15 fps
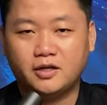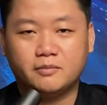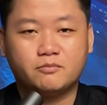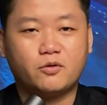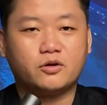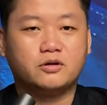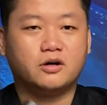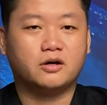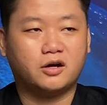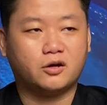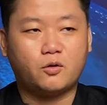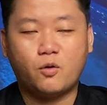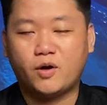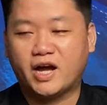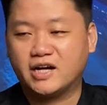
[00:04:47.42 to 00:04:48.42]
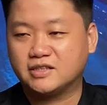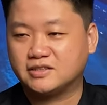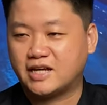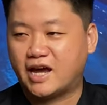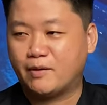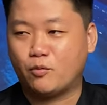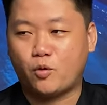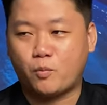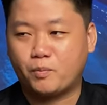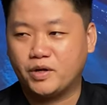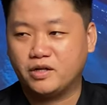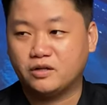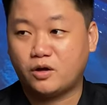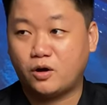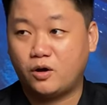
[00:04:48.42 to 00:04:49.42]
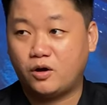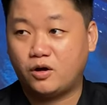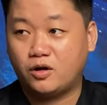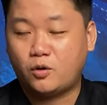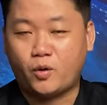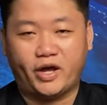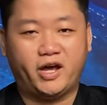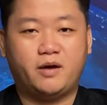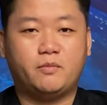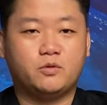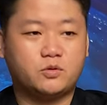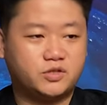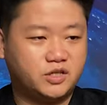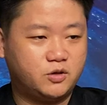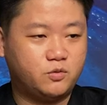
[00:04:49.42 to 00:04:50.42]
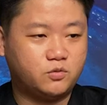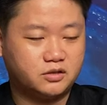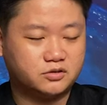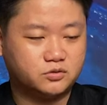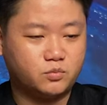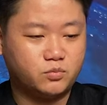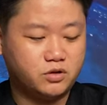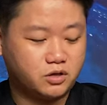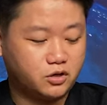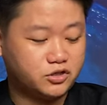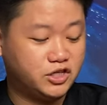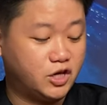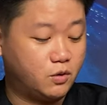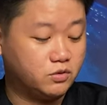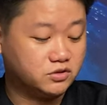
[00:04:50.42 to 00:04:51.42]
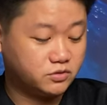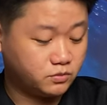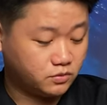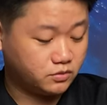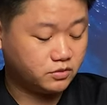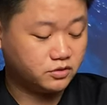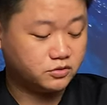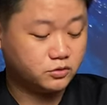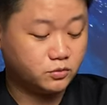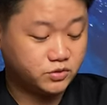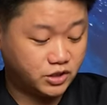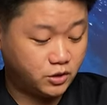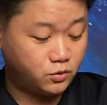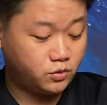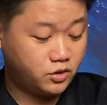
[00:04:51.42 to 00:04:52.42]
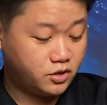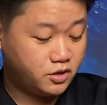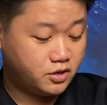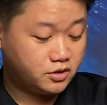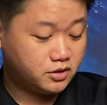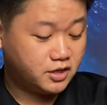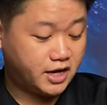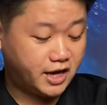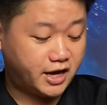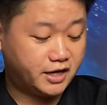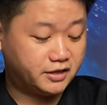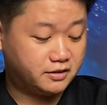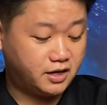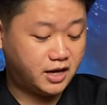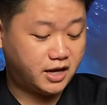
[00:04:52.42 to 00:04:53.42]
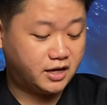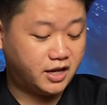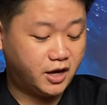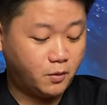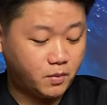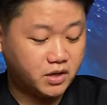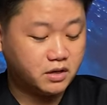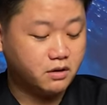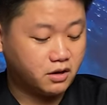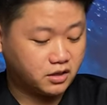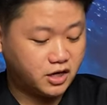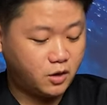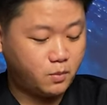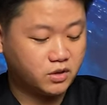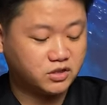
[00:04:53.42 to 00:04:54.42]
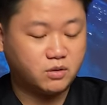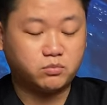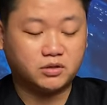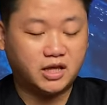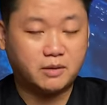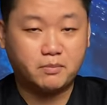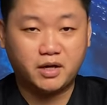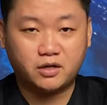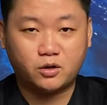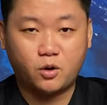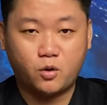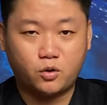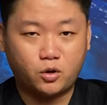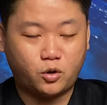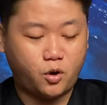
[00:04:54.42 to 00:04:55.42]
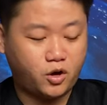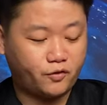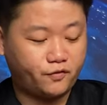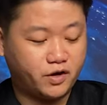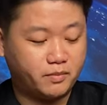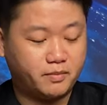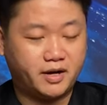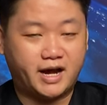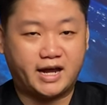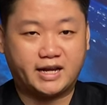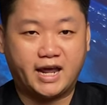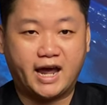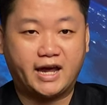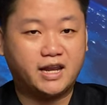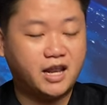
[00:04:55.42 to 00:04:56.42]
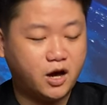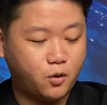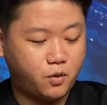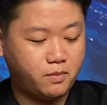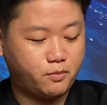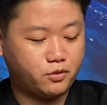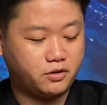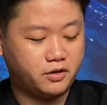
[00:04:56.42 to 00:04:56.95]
Mọi người cố gắng xài một cục pin nó khỏe hơn một chút xíu, dung lượng nó nhiều hơn chút xíu Thứ hai nữa là nếu mà trong tay micro nó có cái phần mà gạt hai lâu á, mọi